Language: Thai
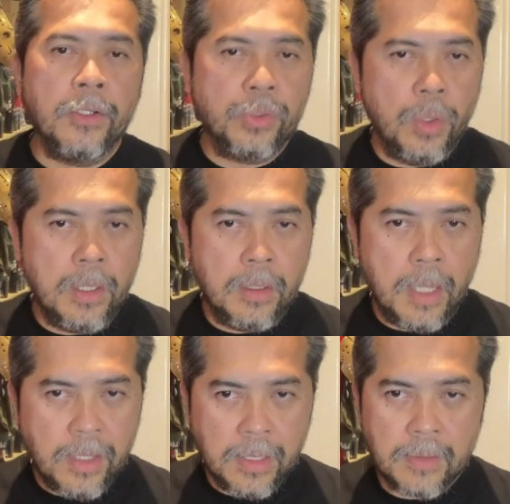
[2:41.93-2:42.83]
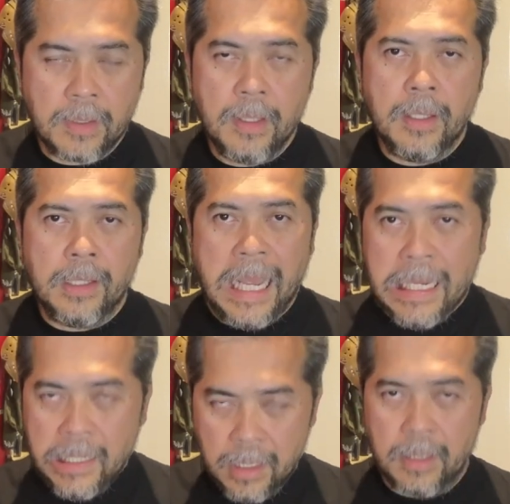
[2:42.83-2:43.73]
ส่วน SS ได้
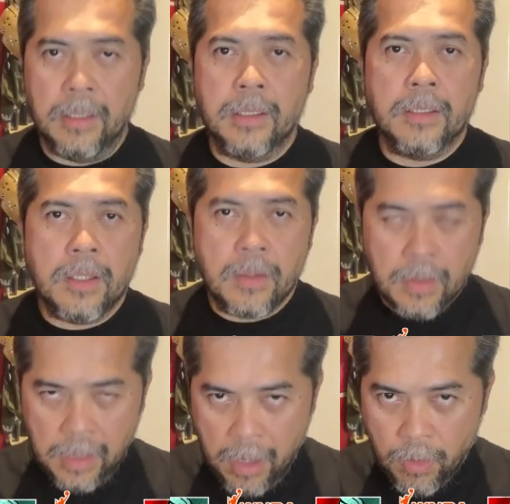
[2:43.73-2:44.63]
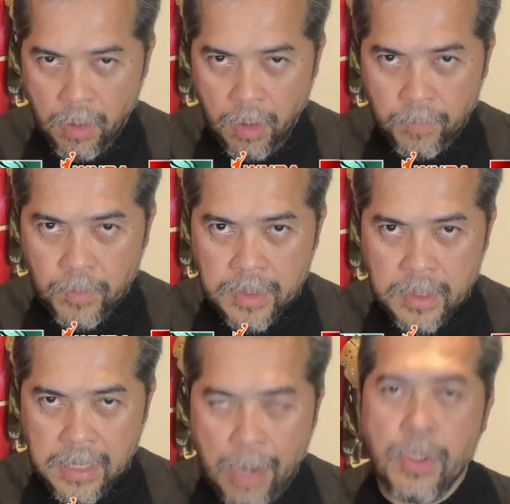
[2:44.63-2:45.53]
1 แล้วก็
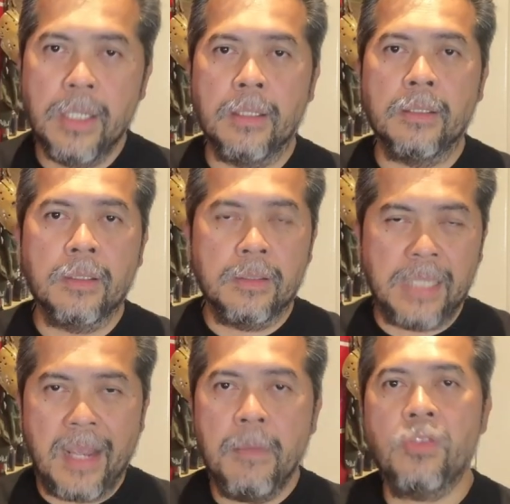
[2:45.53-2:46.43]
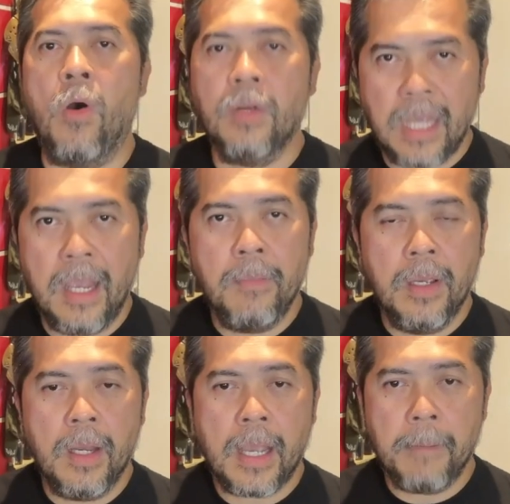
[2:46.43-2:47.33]
เจ้า1เจ๊งไป2เกมเล
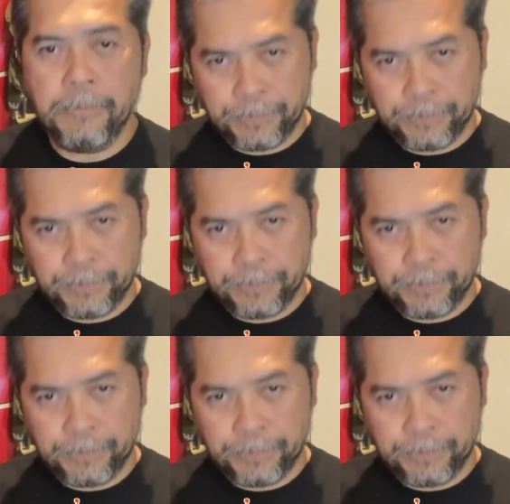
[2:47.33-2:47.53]
ยนะครับ